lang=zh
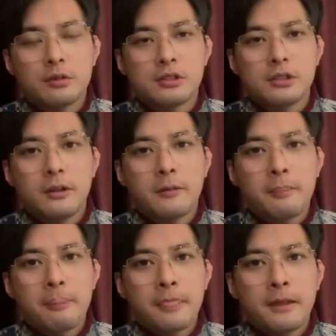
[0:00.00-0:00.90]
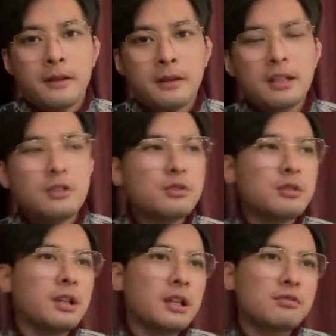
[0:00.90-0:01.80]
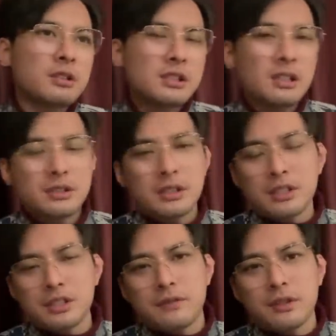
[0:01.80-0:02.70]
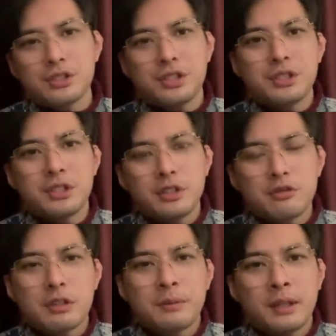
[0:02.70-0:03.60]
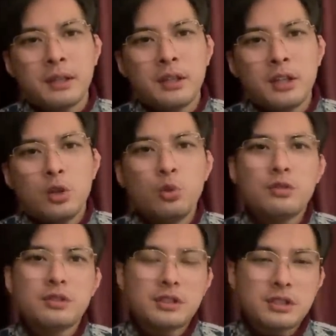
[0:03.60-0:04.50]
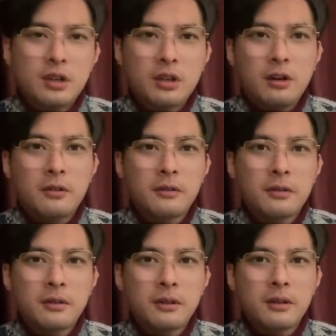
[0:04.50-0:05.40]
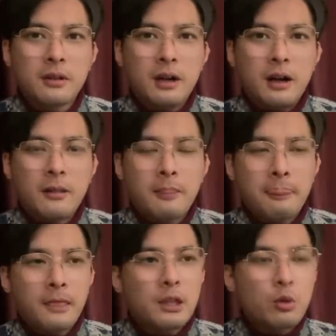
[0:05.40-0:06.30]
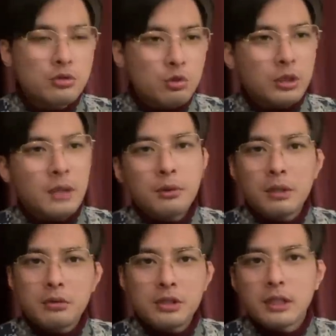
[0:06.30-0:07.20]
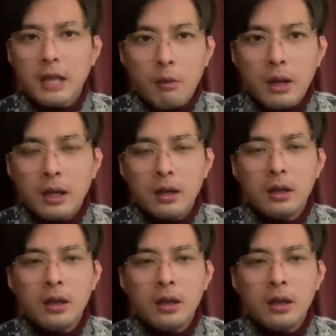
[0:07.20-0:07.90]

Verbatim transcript: 势了。那你就可以看得出来，今天今天西方这些政客的水平如此之糟糕啊！他我说过，他们越来越像台湾了。